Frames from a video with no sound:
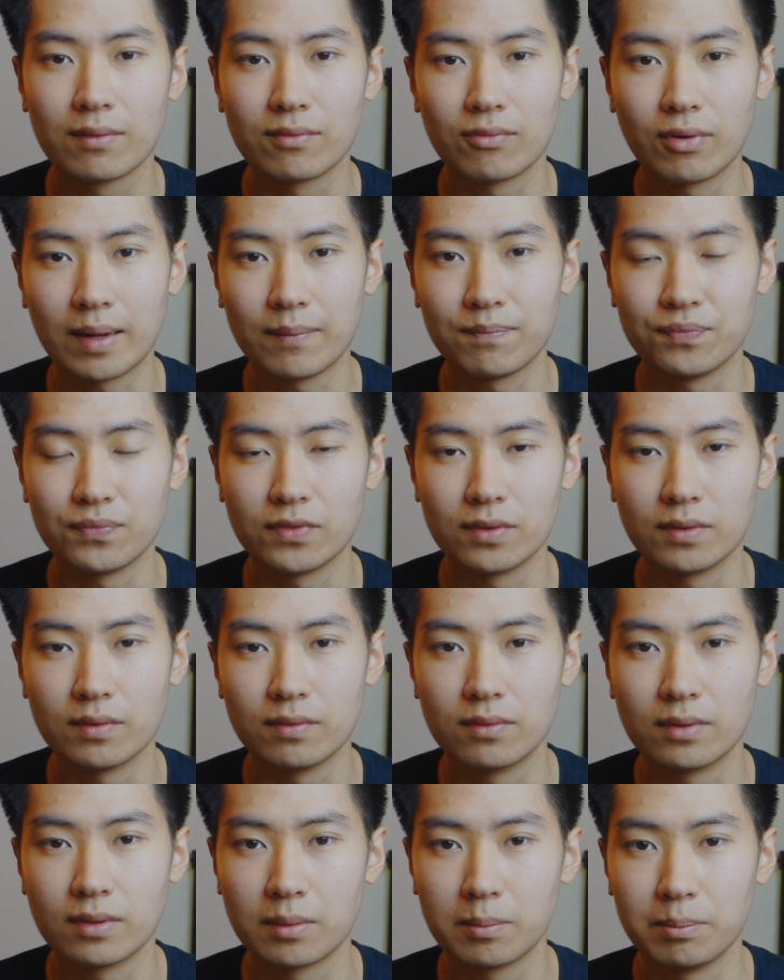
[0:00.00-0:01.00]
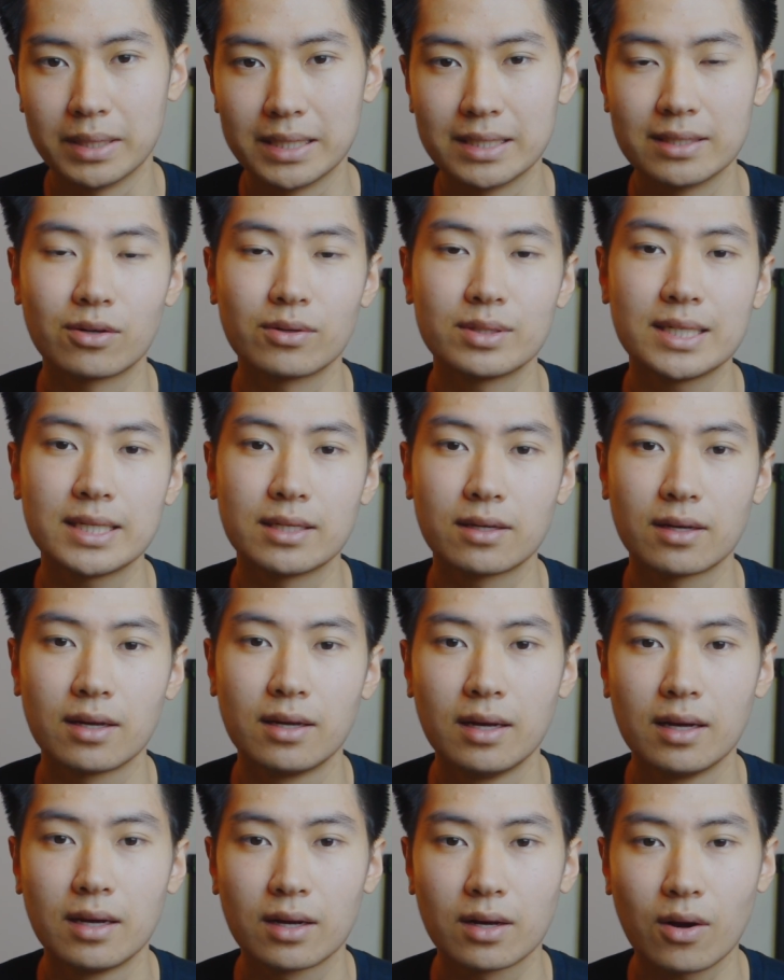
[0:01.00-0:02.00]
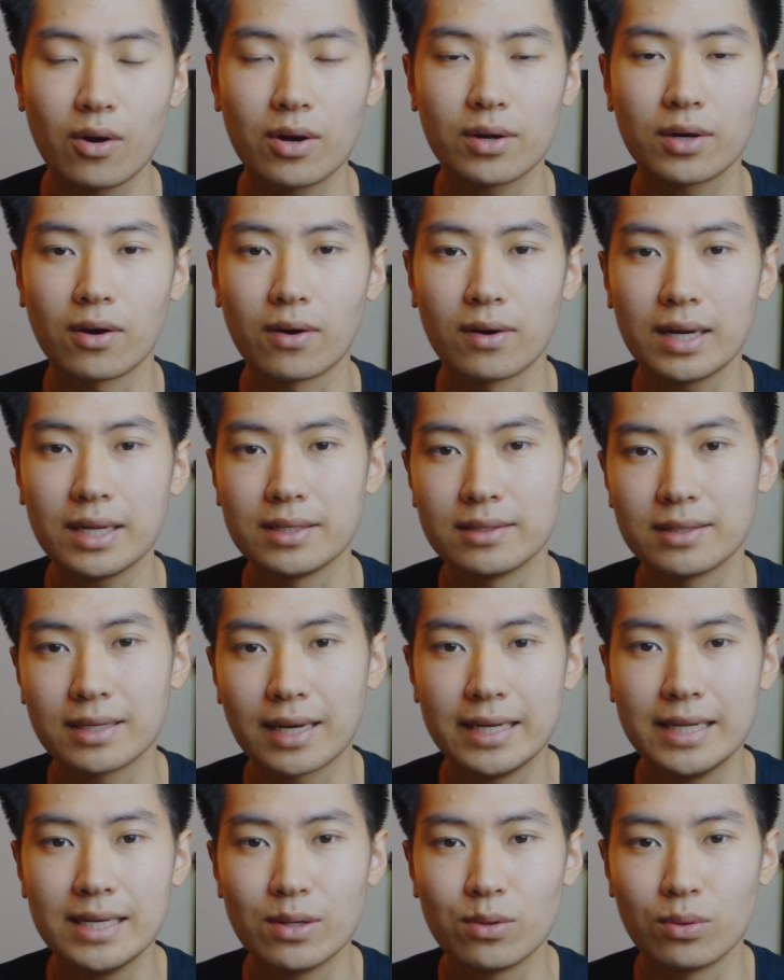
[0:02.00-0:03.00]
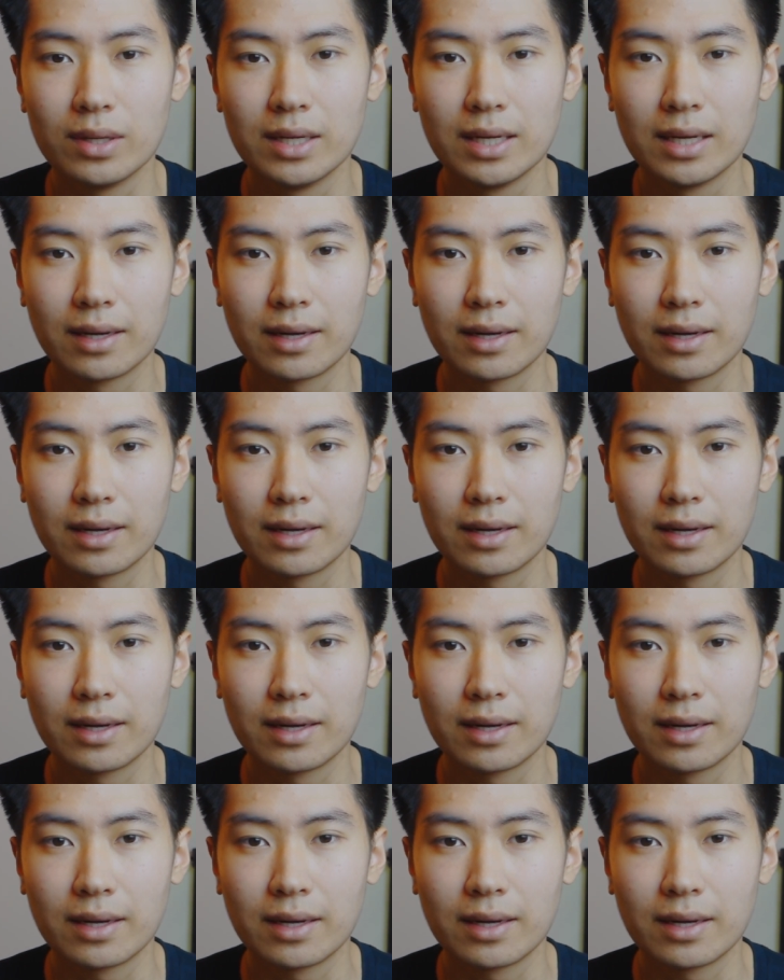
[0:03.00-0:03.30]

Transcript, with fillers: và mình có thể coi nó là những cái điều